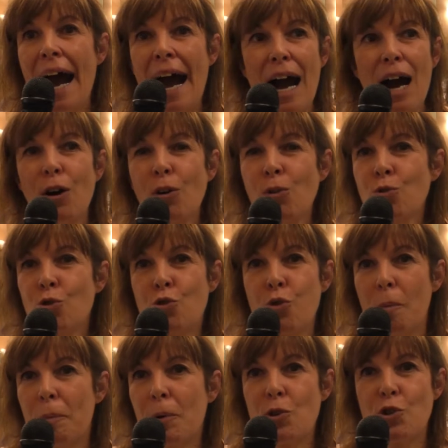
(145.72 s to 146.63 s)
ha un
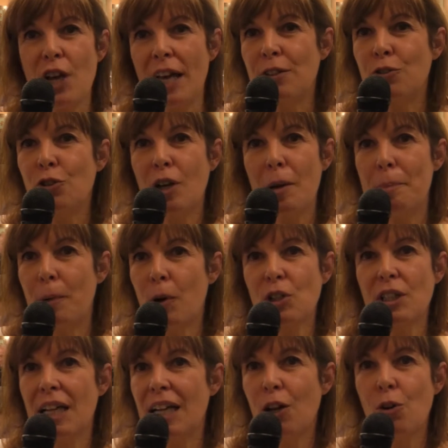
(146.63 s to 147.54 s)
suo progetto che
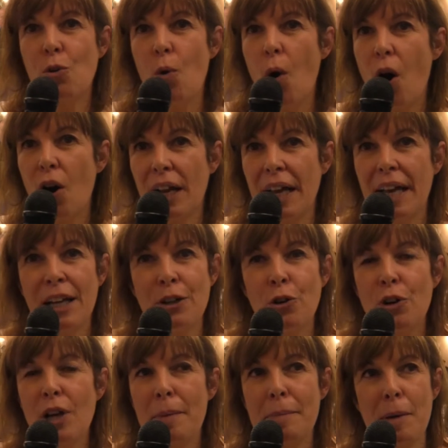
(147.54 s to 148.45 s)
porta nel cuore e
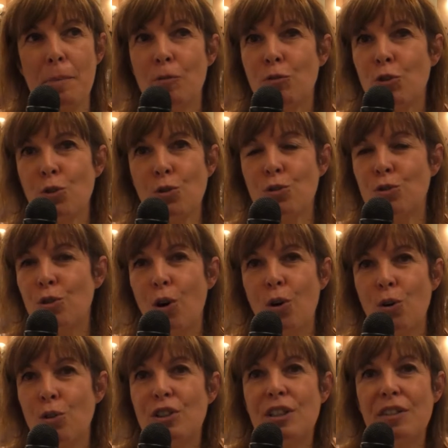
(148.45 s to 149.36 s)
noi abbiamo
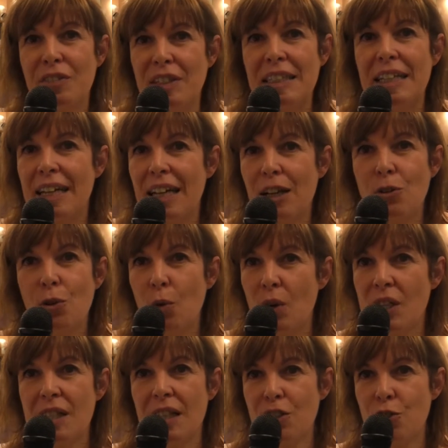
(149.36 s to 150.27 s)
voluto condividere con
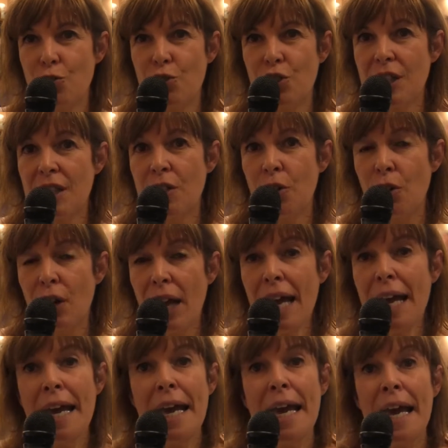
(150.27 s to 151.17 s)
questa
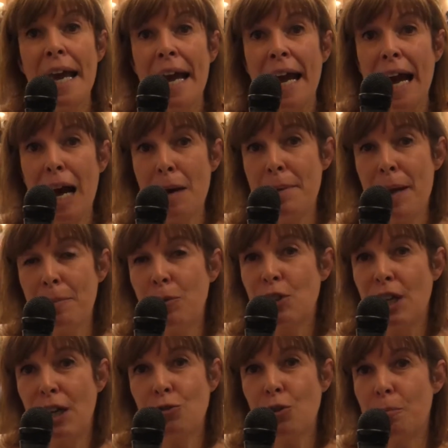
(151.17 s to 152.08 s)
associazione.
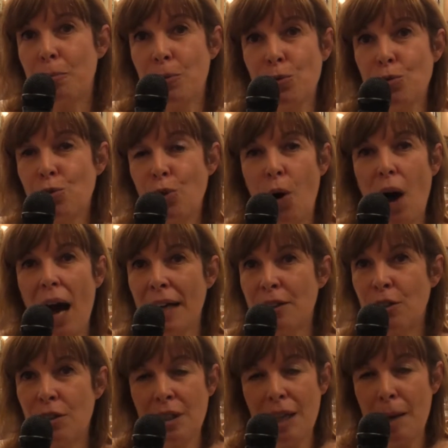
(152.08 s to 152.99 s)
Abbiamo dato appunto
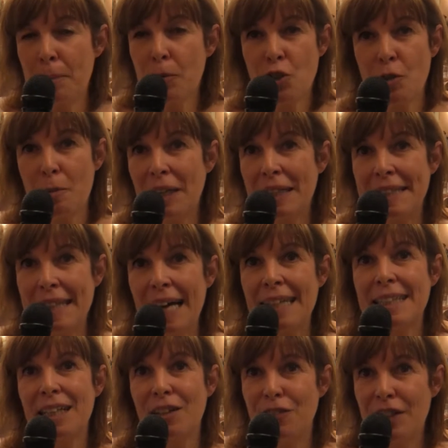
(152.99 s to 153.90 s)
la
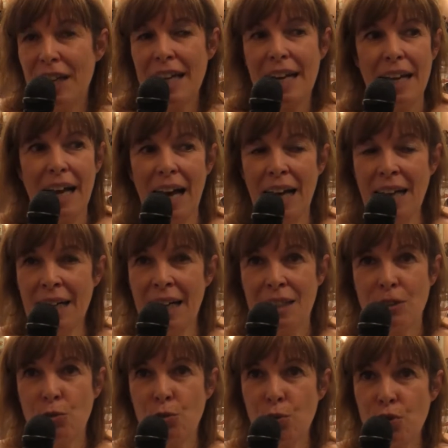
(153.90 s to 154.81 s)
possibilità di avere
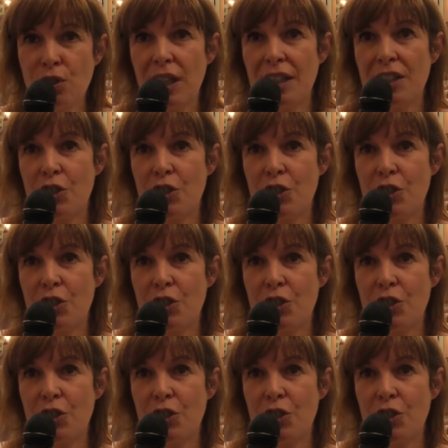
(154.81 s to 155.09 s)
a tutti e